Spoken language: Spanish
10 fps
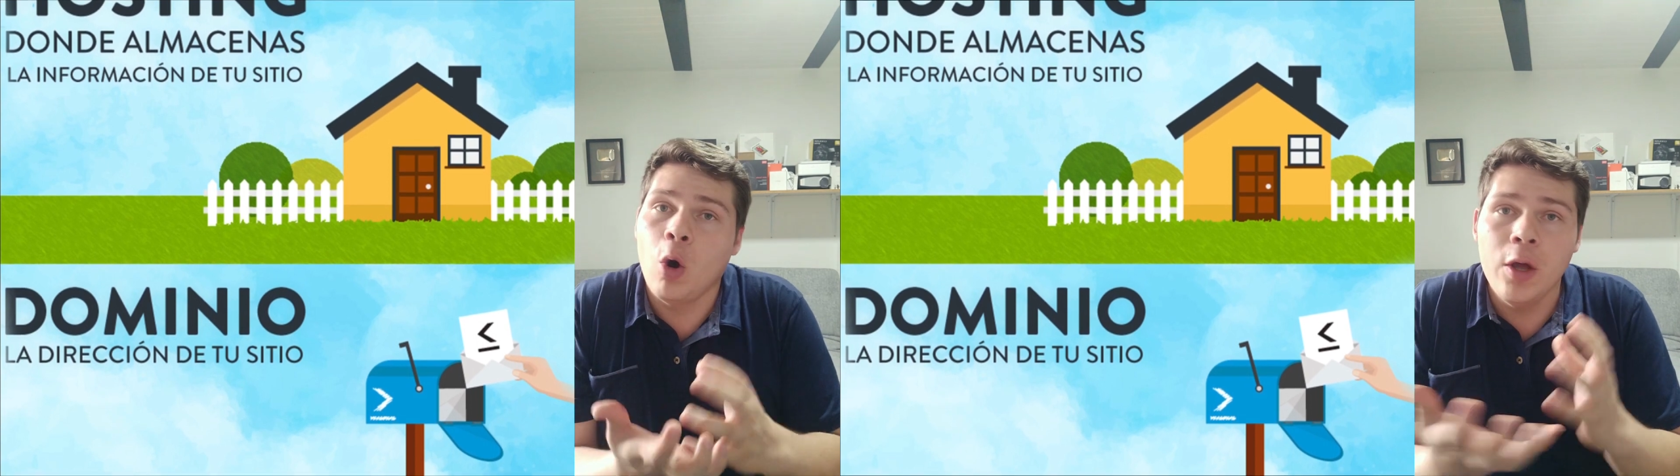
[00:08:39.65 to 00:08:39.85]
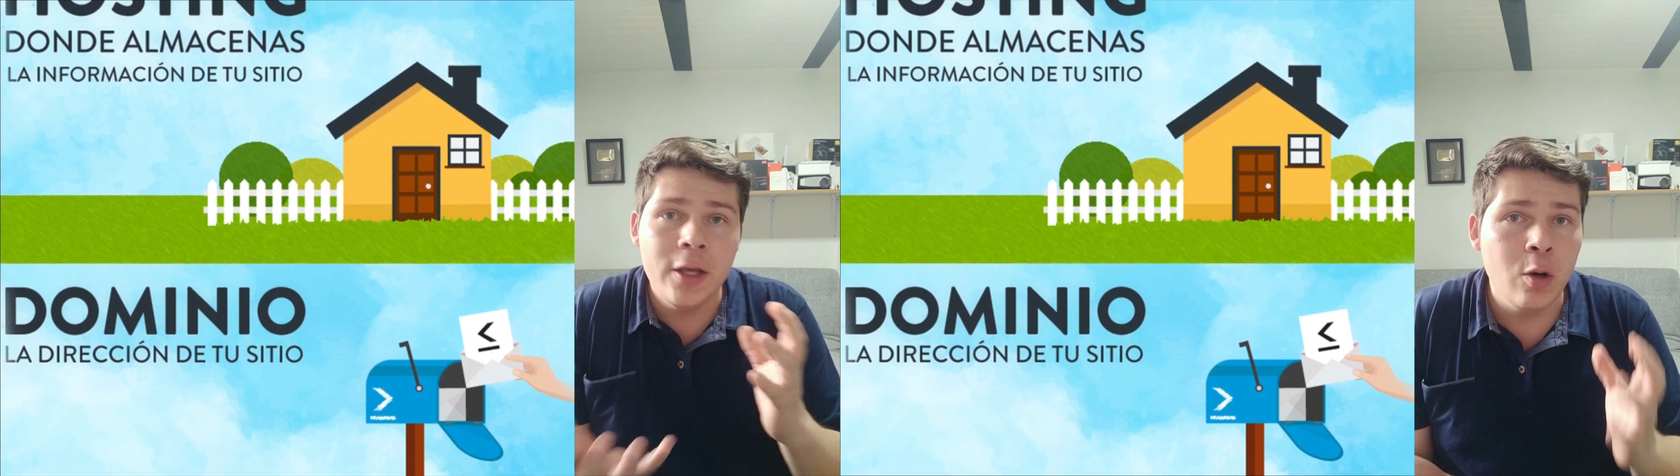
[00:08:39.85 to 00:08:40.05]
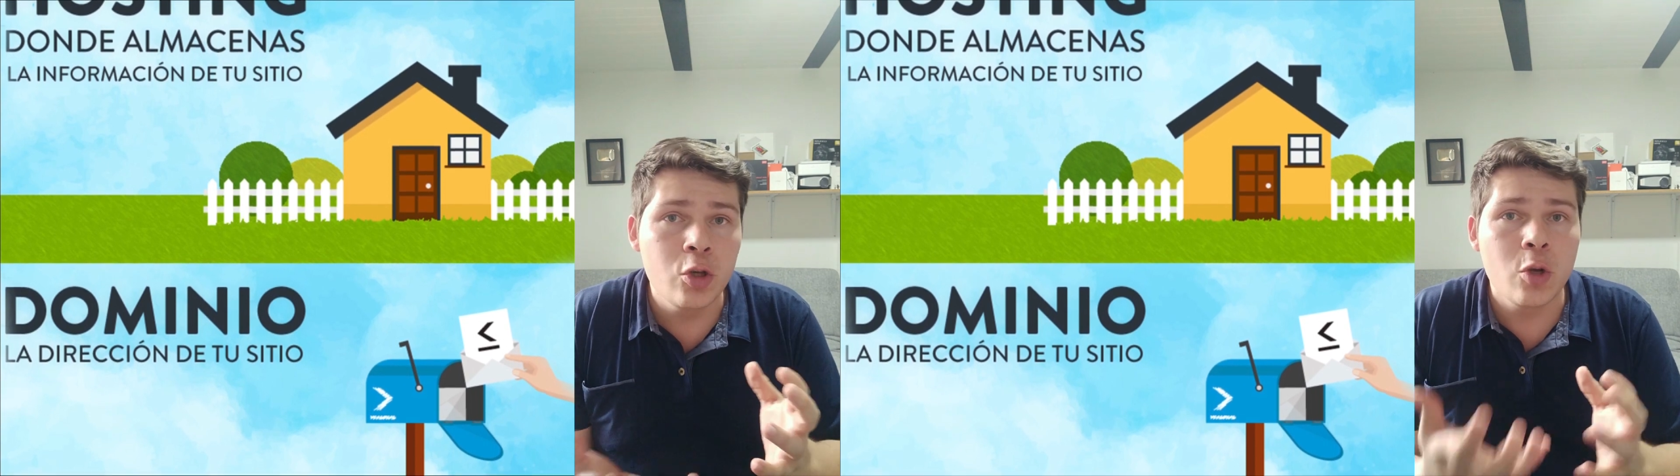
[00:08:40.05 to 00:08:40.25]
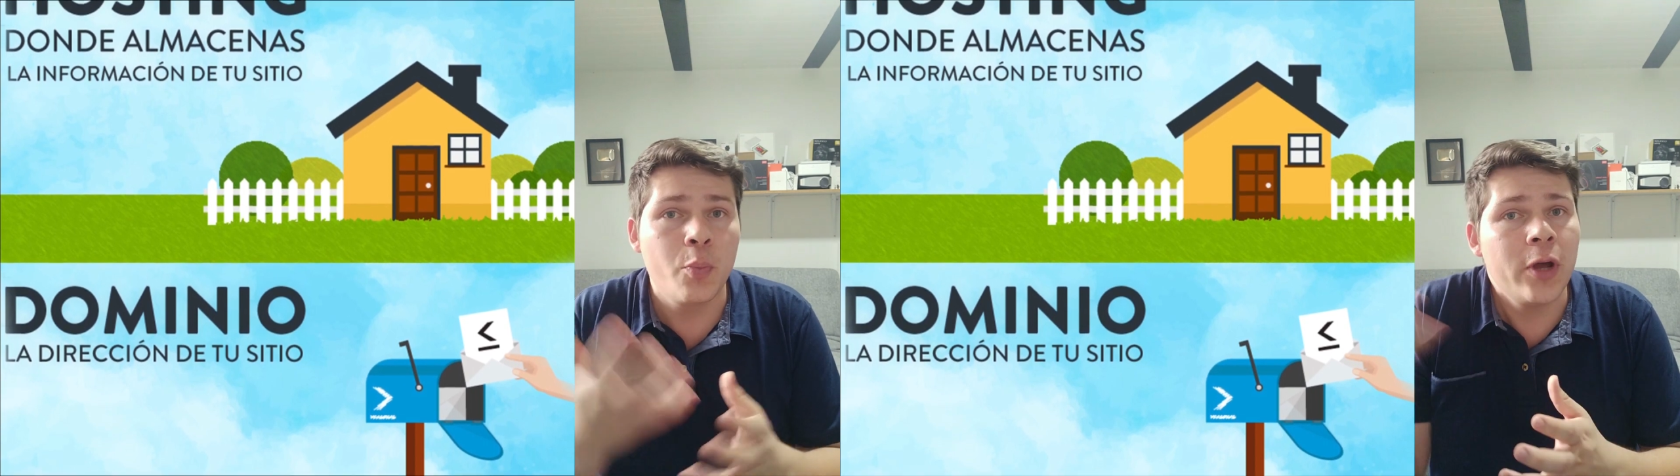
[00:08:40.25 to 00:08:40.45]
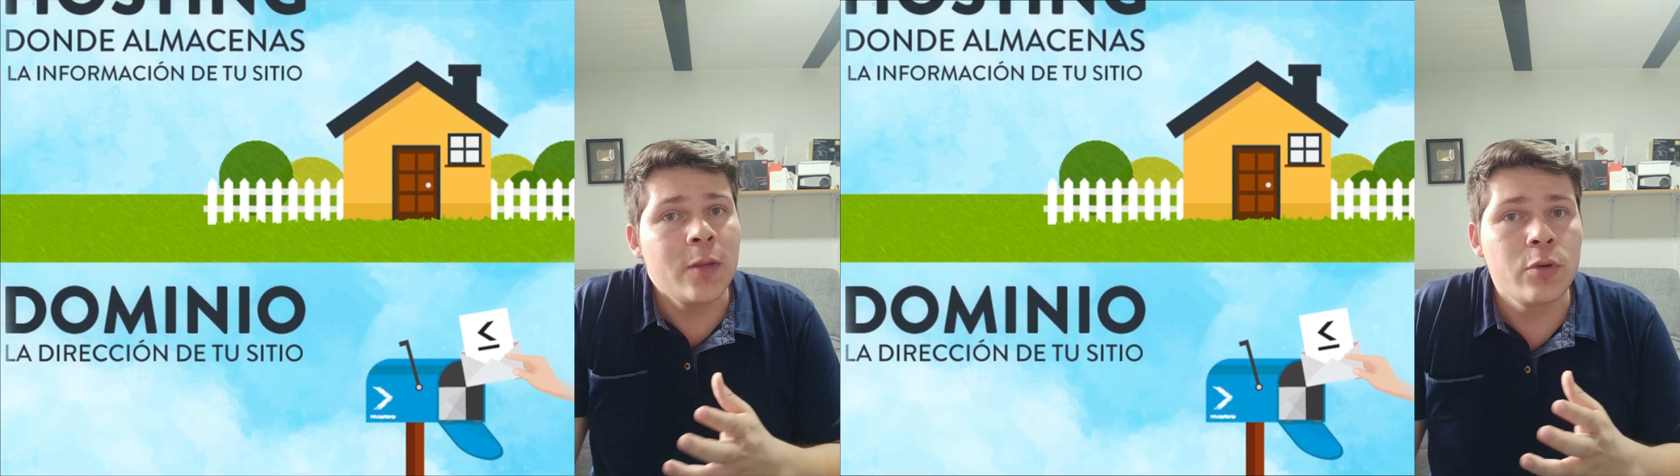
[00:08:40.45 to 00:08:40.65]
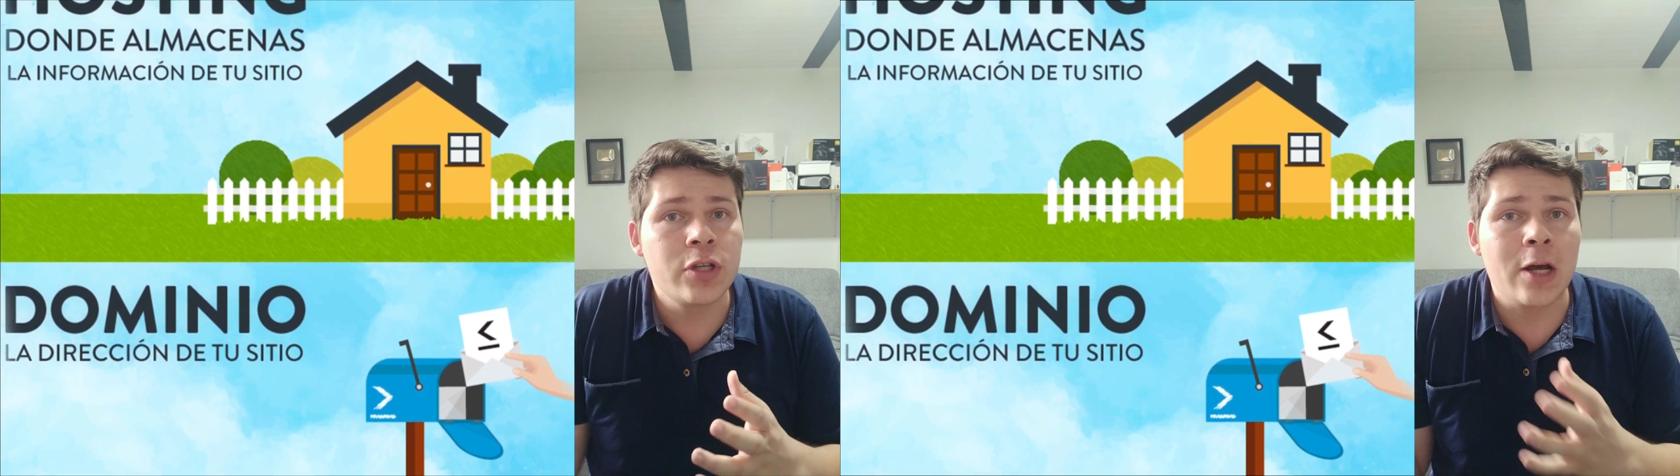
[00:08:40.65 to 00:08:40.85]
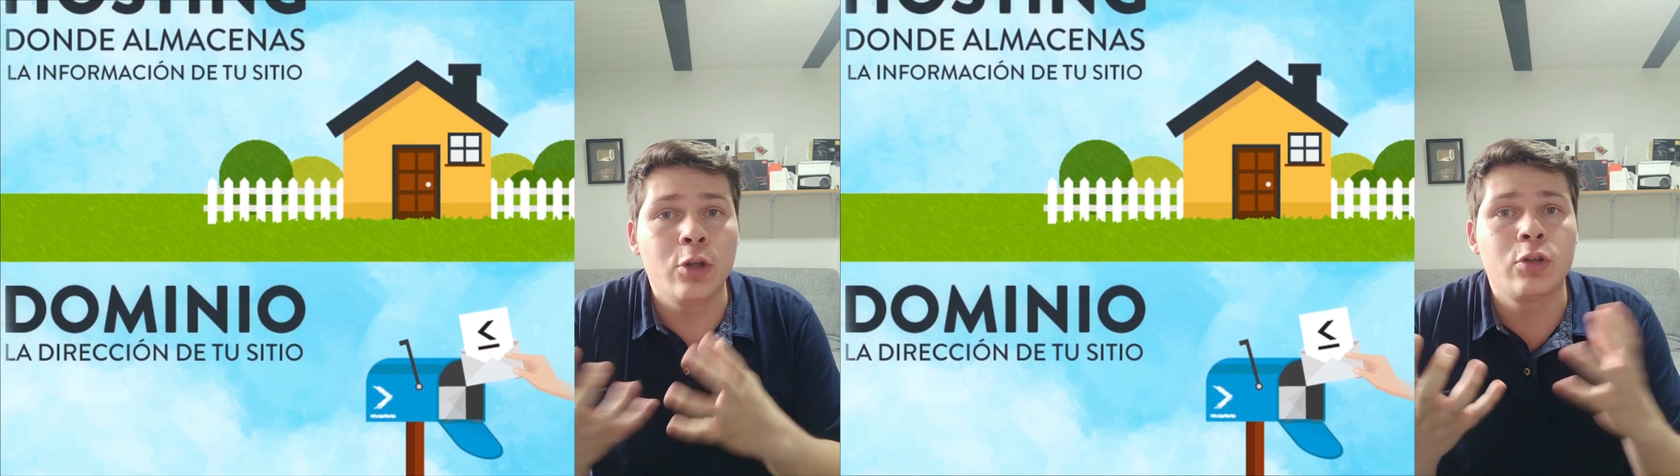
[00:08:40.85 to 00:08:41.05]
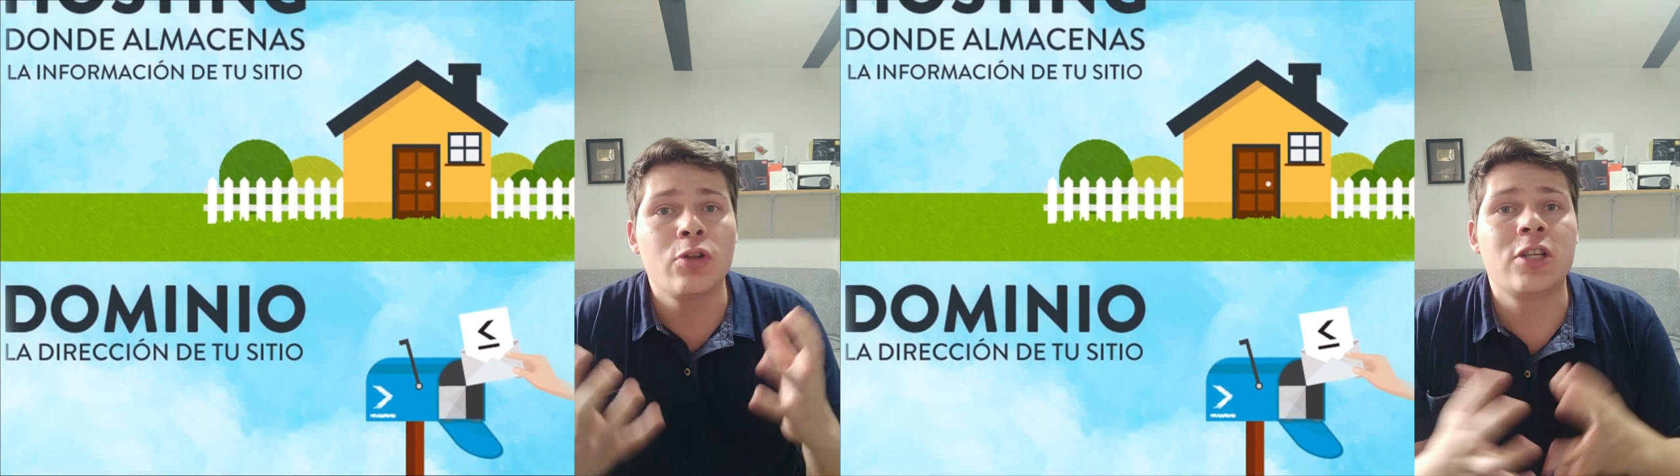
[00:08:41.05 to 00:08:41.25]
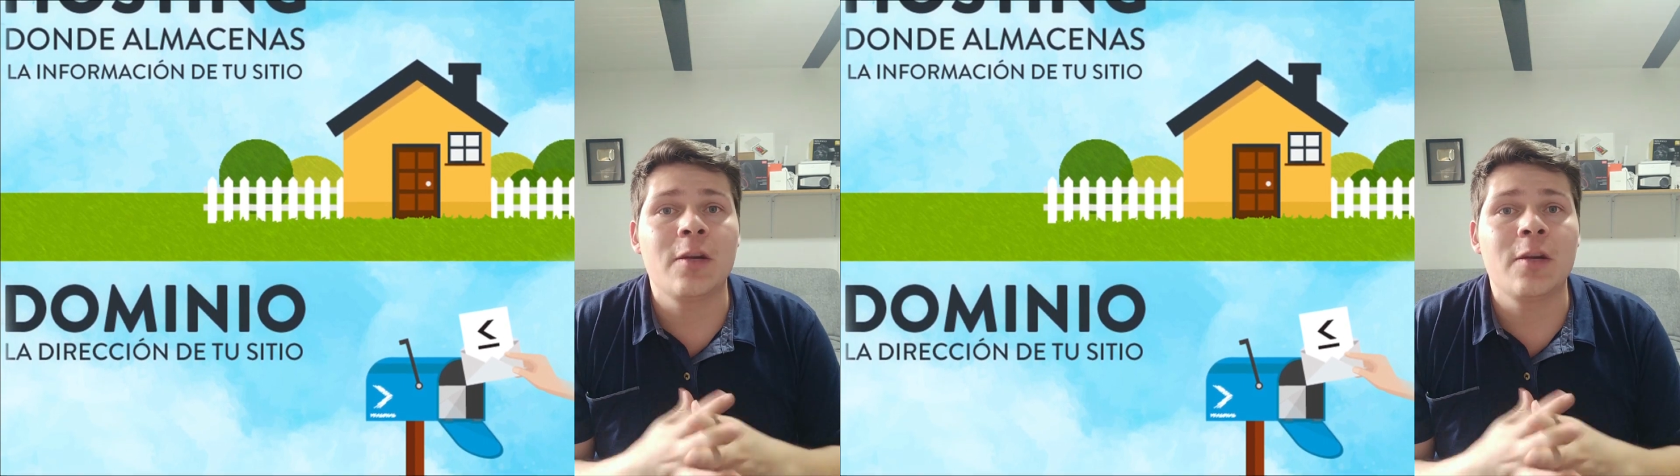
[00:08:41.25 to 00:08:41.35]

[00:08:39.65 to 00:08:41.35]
o incluso puedes buscar otros